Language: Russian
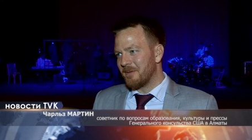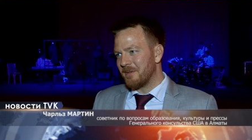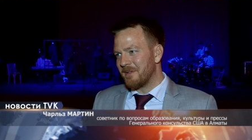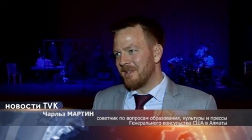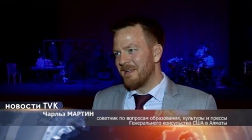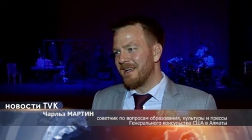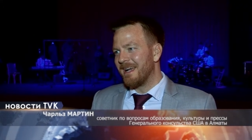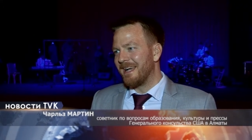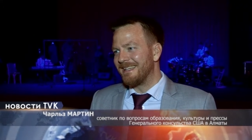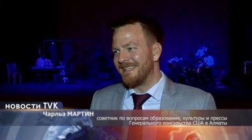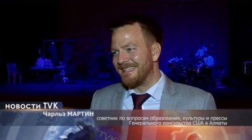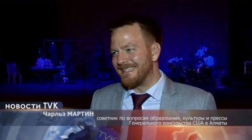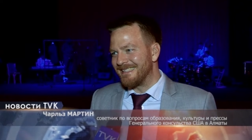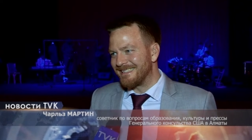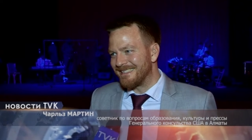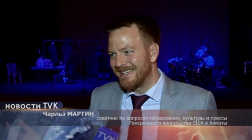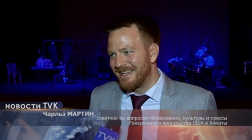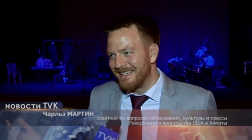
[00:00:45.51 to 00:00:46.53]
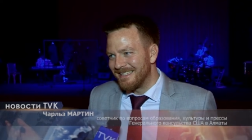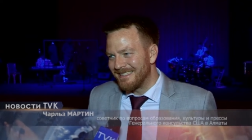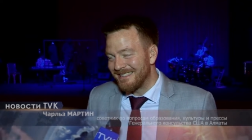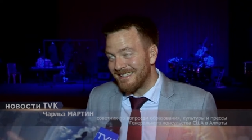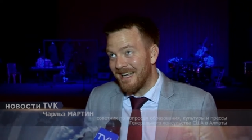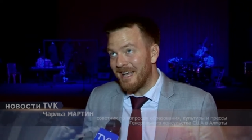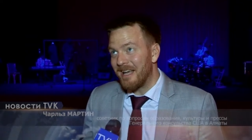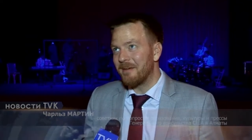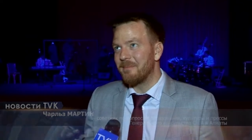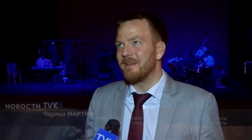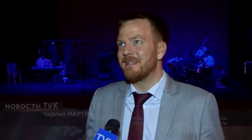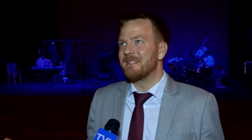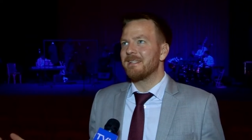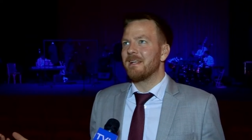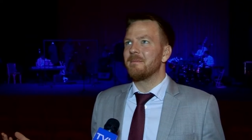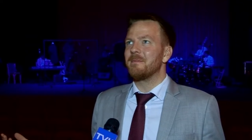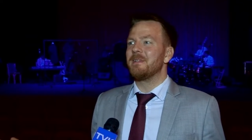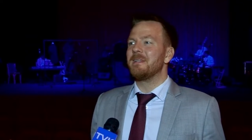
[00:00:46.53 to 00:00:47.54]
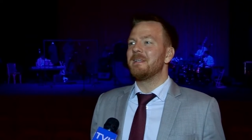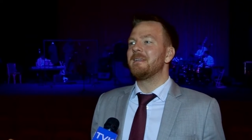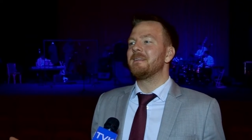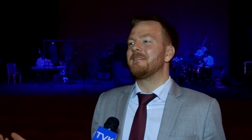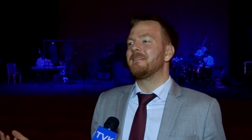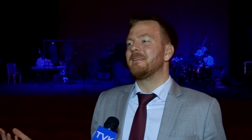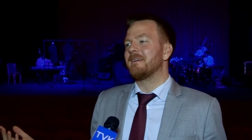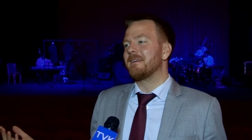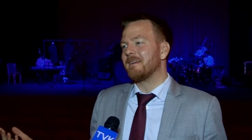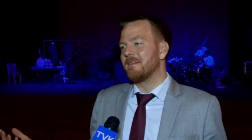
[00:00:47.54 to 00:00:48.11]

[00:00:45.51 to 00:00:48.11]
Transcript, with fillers: он один из самых знаменитых